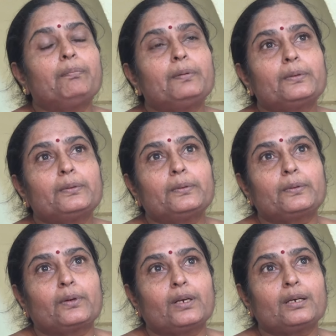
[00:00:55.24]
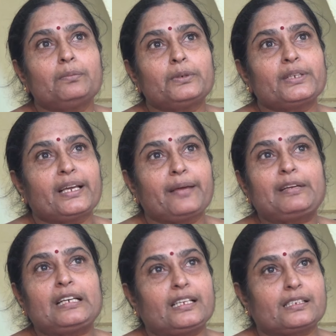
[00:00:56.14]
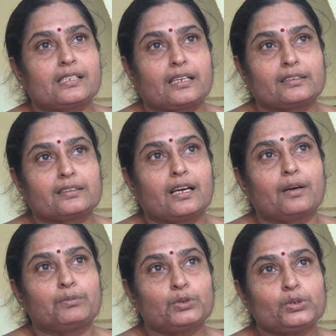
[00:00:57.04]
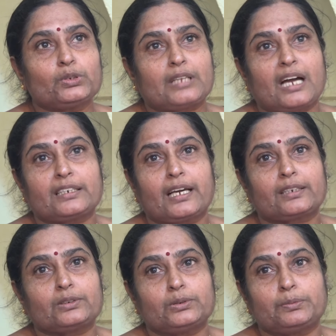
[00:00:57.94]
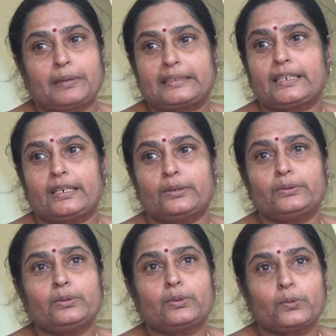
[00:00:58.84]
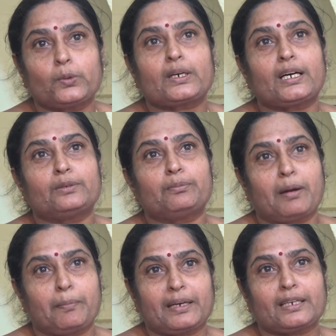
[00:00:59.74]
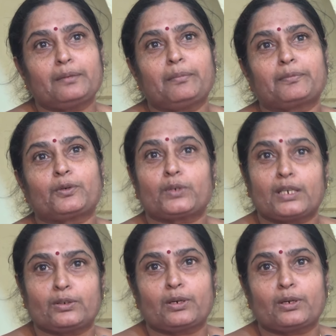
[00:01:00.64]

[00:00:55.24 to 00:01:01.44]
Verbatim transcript: అప్పుడు గొలగమూడి ఏమీ లేదు సార్ ముందు తాటాకు పందిళ్ళు కుక్కలు మా పక్కన కుక్కలు